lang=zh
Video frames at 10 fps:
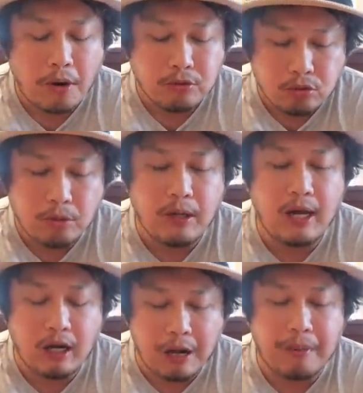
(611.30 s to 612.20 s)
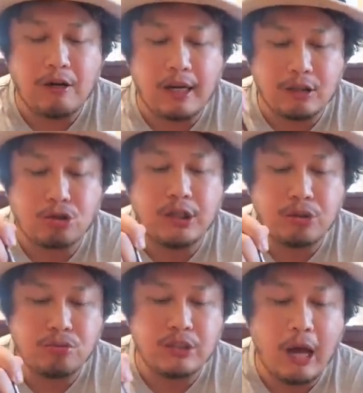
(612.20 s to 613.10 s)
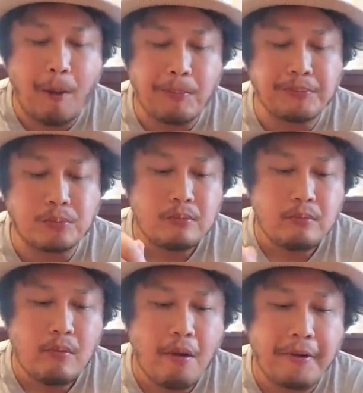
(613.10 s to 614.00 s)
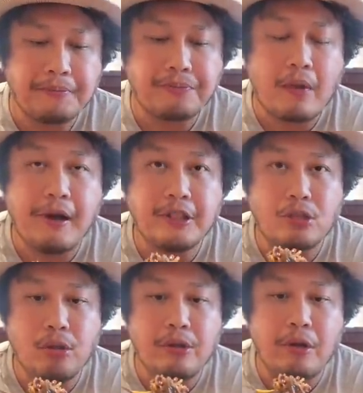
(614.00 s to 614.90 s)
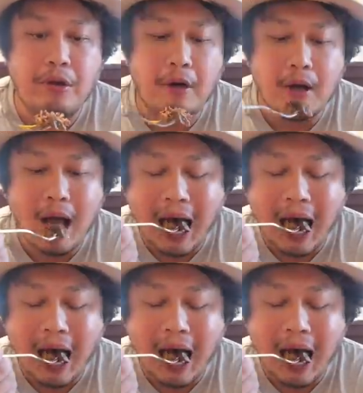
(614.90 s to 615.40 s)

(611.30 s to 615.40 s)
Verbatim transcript: 胡萝卜还好，还保有它的脆度在。然后这炖牛肉